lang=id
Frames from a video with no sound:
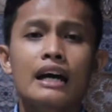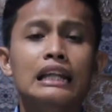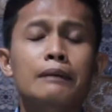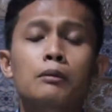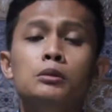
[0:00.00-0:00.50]

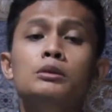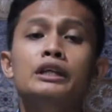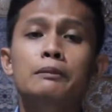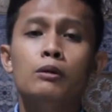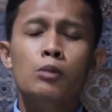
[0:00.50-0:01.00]
tanpa
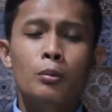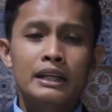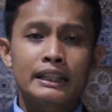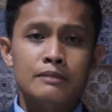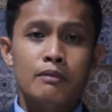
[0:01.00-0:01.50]
memiliki
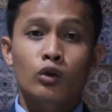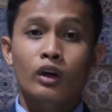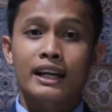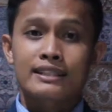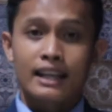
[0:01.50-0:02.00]
probabilitas
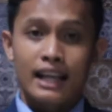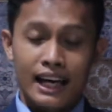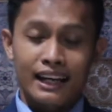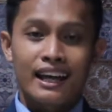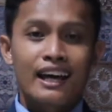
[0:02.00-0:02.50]
melakukan
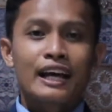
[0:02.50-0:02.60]
kesalahan.